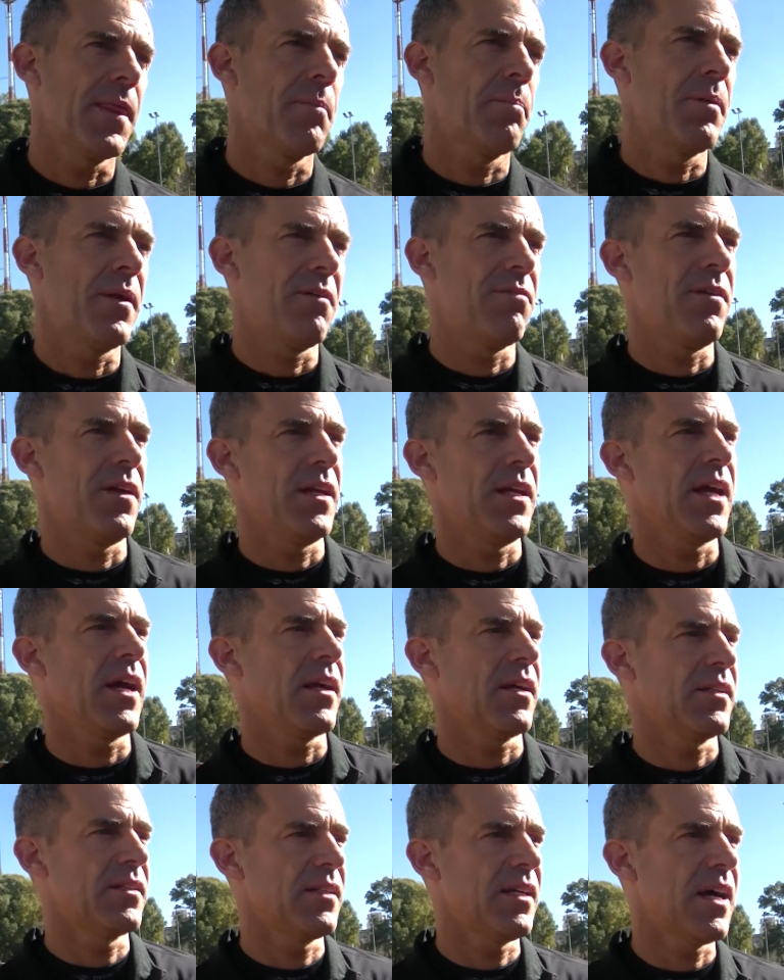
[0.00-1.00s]
prefería
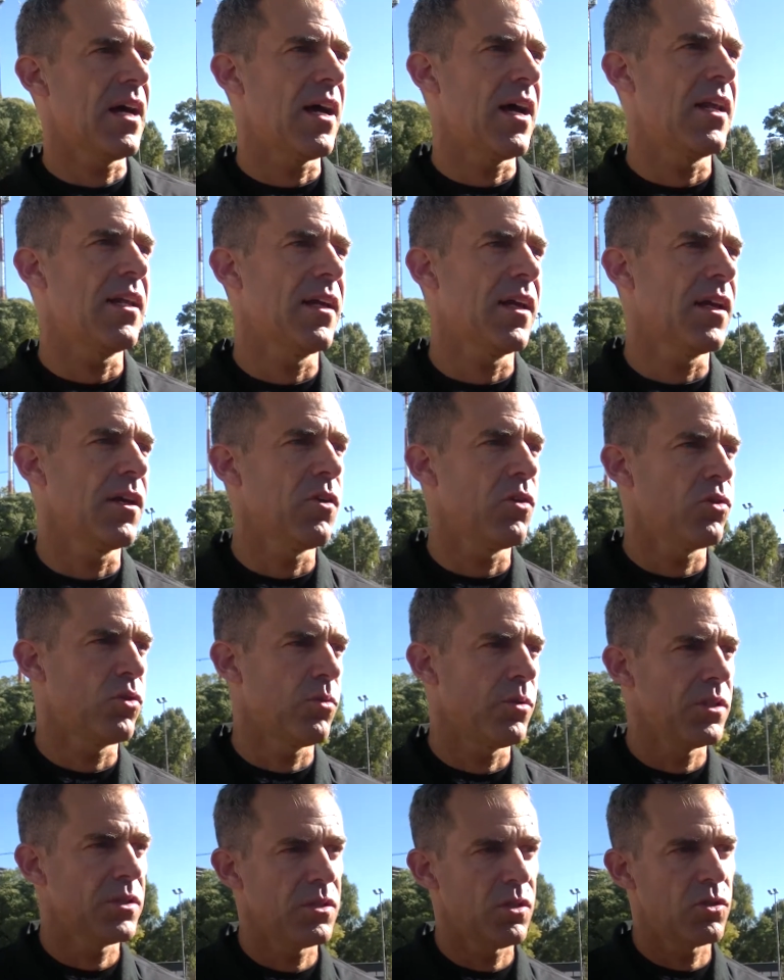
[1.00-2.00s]
que sea alguien que no
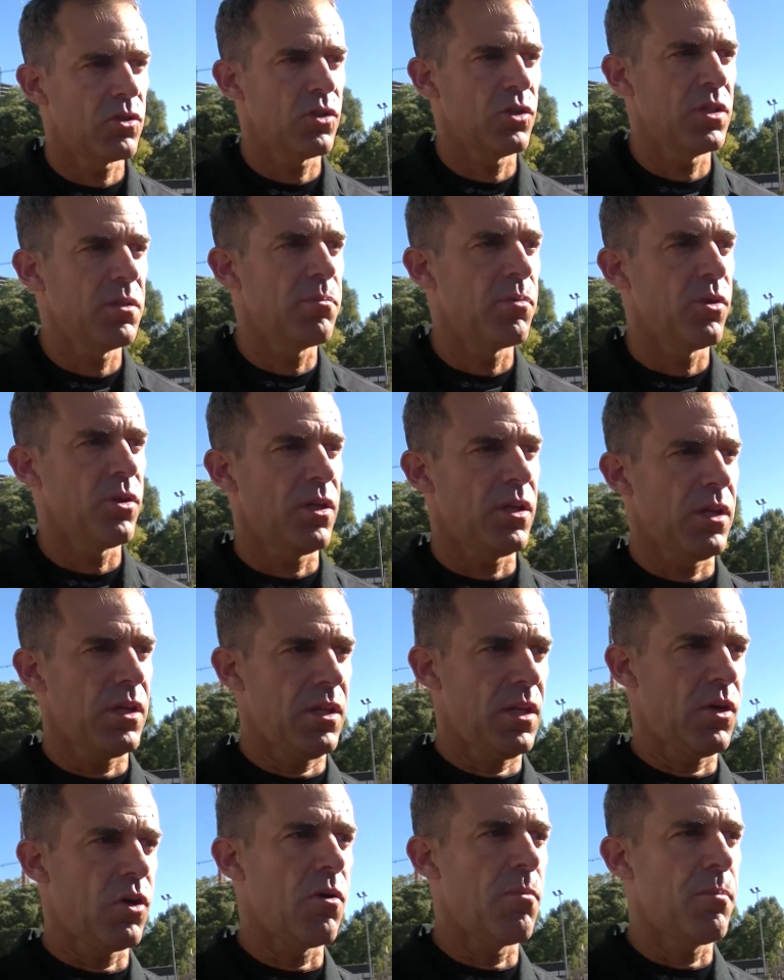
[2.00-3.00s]
tuviese otro tipo de,
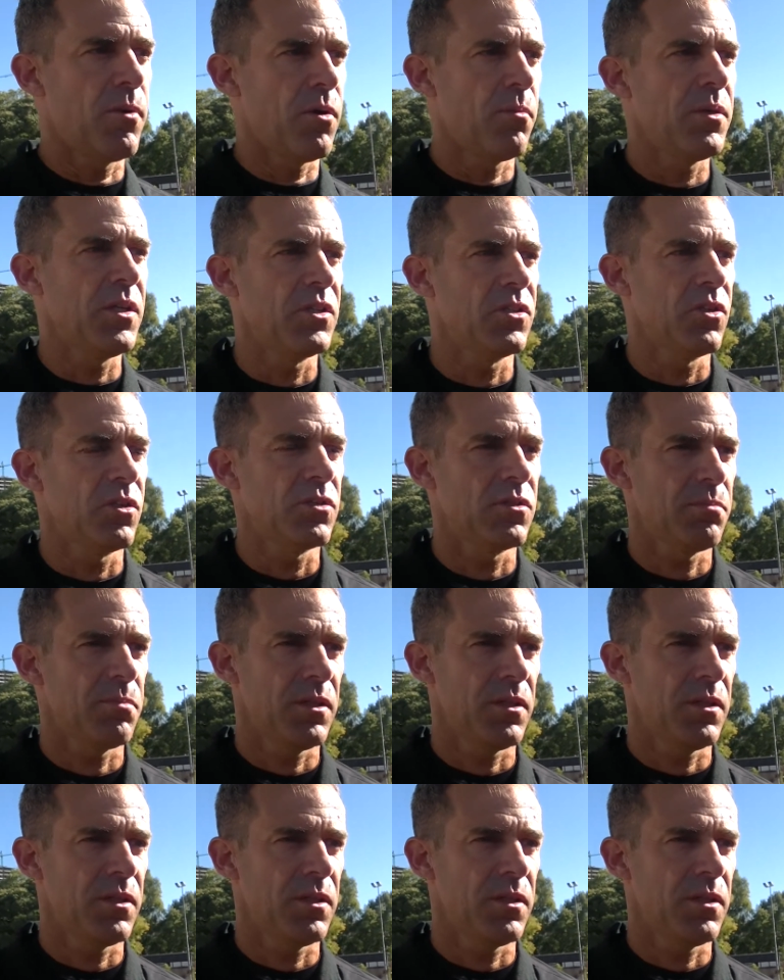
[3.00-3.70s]
compromisos.